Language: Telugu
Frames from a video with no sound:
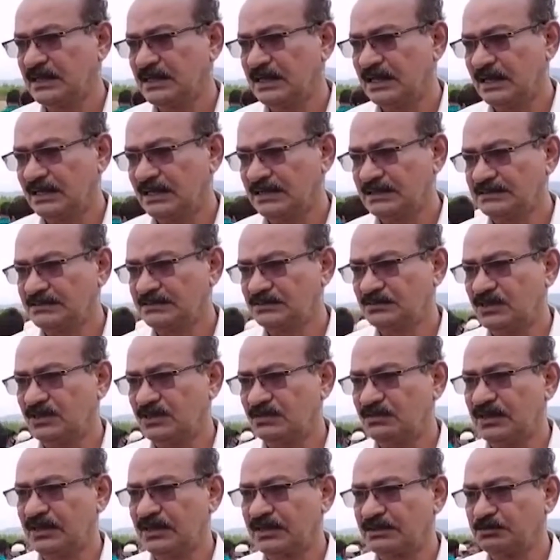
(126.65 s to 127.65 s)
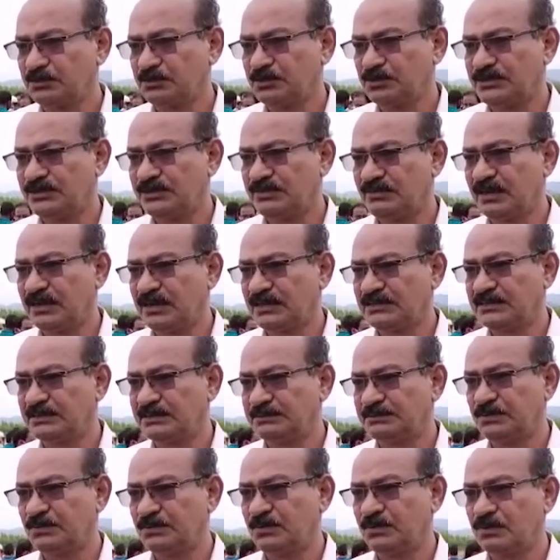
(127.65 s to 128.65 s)
అర్హత ఉండే వాళ్ళకి ముందు ఇవ్వాలని చెప్పి
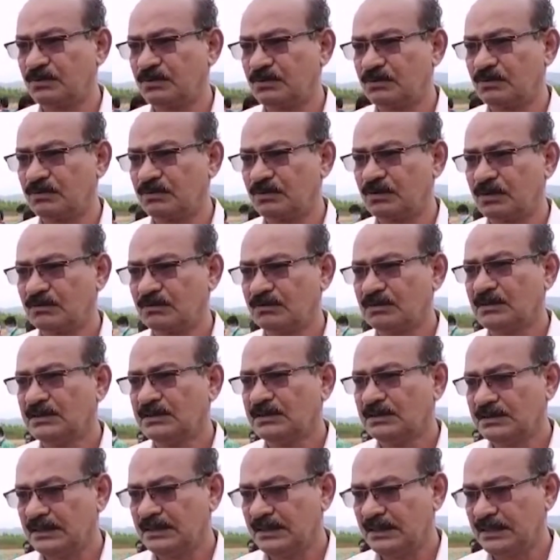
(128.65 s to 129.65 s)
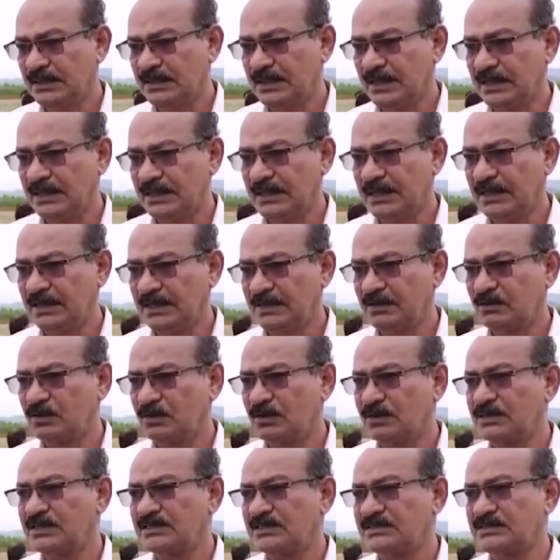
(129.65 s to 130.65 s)
కోరుకుంటున్నాం ఇవన్నీ అన్యాయాన్ని కూడా
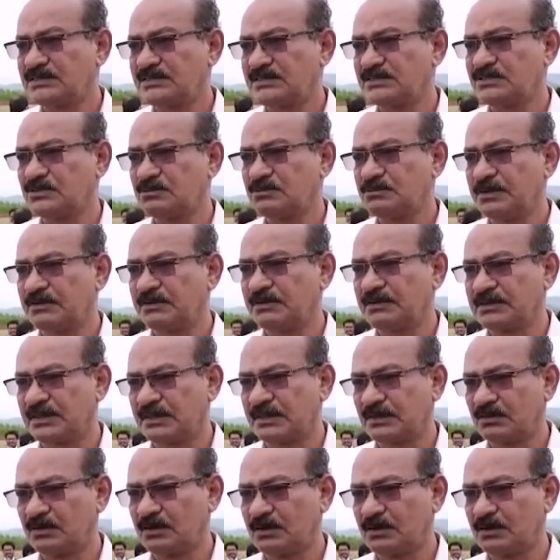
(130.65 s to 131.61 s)
నిరసిస్తూ మేమందరం